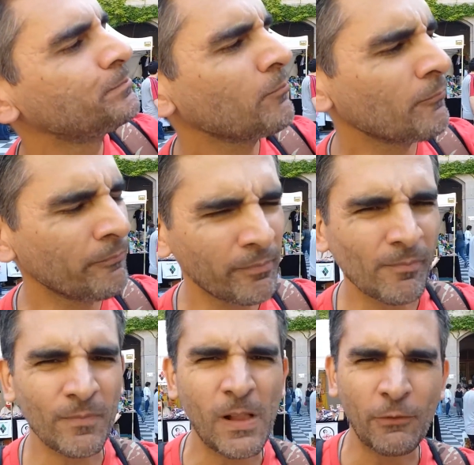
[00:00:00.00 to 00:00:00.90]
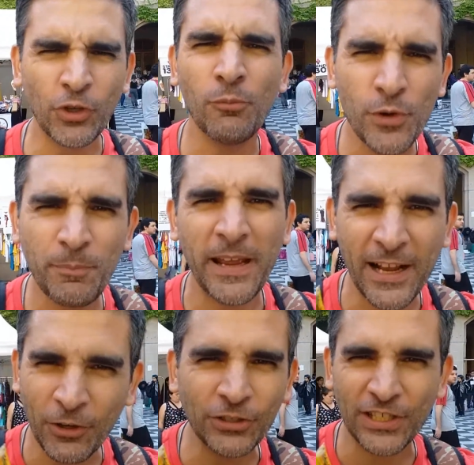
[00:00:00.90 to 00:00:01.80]
mm, son muy
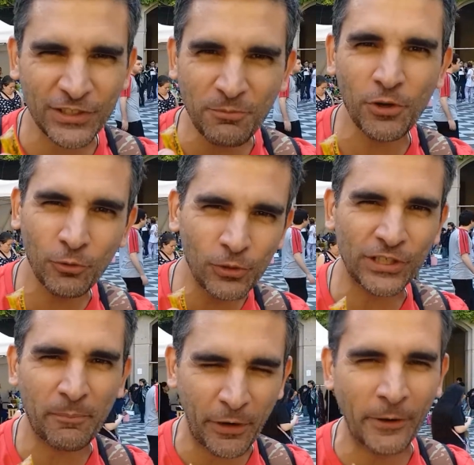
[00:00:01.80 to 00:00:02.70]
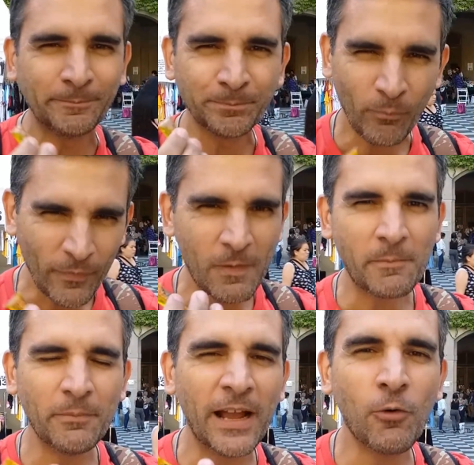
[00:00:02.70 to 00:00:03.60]
pegajosas y muy dulces, pero
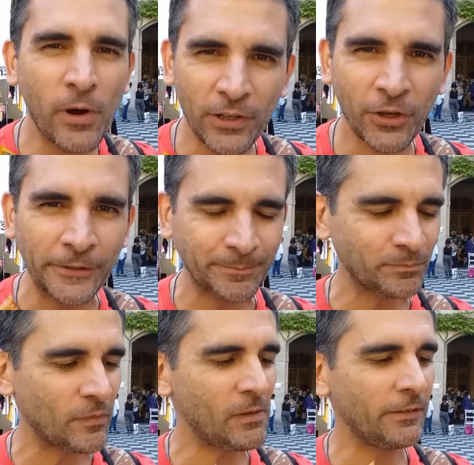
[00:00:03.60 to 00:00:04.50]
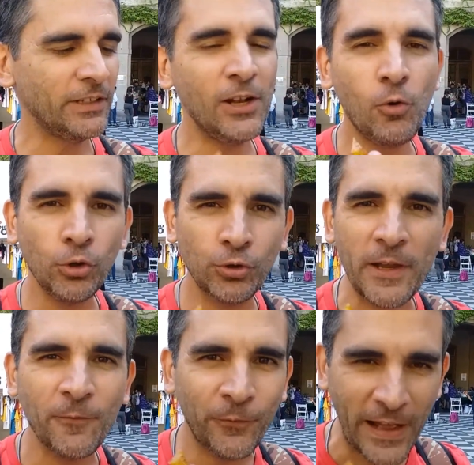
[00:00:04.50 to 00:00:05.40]
me acuerdo del gusto a
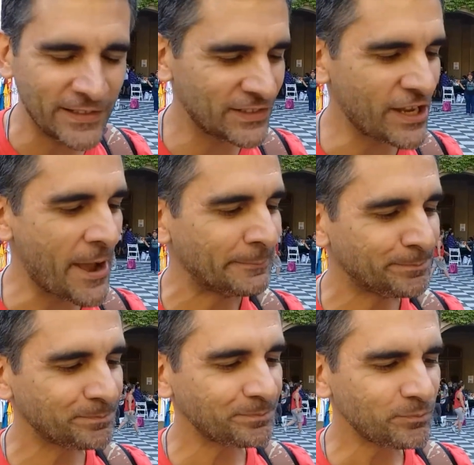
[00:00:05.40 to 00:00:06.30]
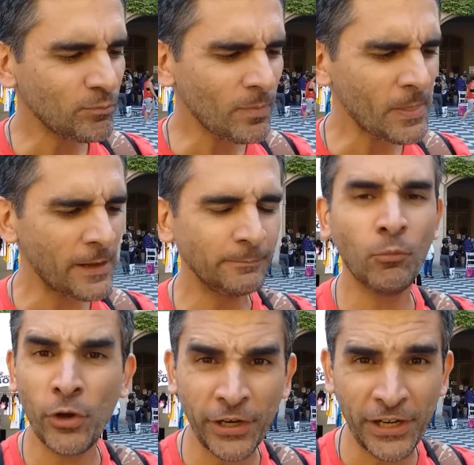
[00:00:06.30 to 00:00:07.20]
infancia.
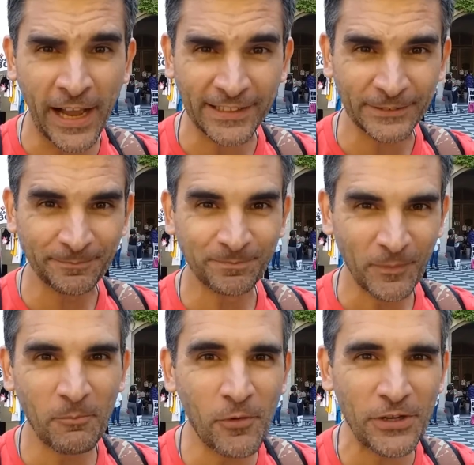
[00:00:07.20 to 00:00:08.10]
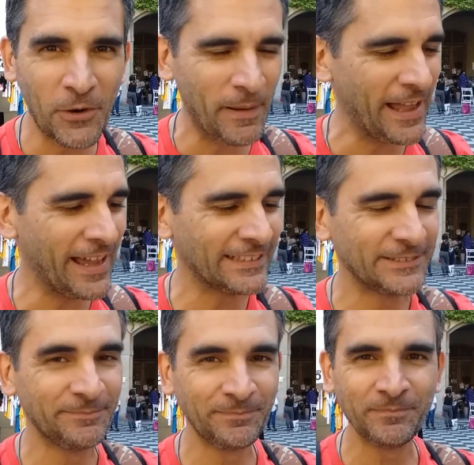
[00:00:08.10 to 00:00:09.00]
Muy ricas, muy copadas.
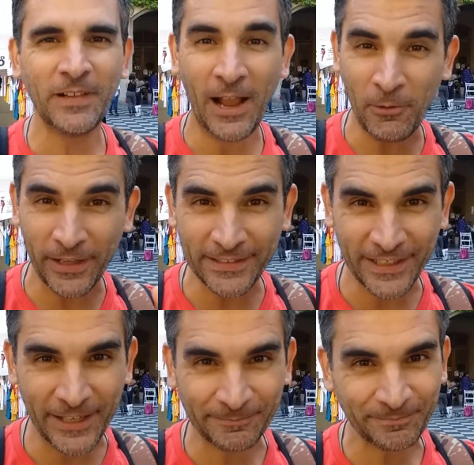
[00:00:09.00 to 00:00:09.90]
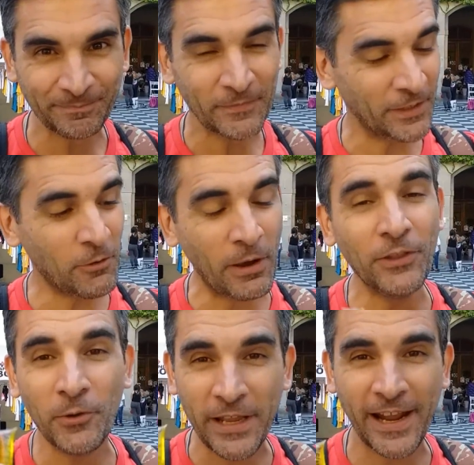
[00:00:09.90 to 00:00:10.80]
Acuérdense de
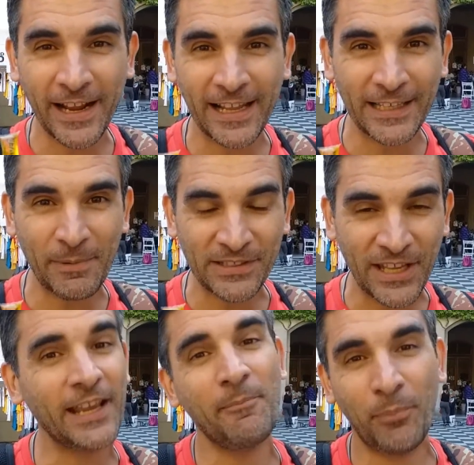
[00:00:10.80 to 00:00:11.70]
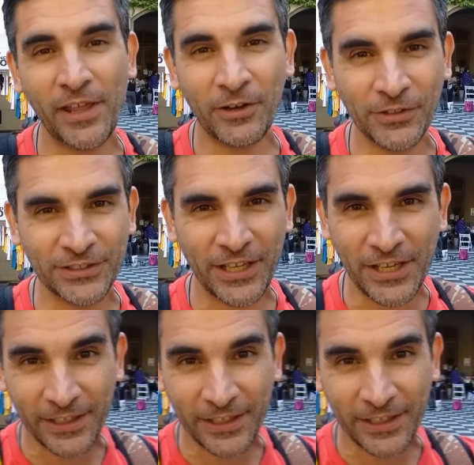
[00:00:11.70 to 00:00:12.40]
cuando vienen acá a la TPC que pueden conseguir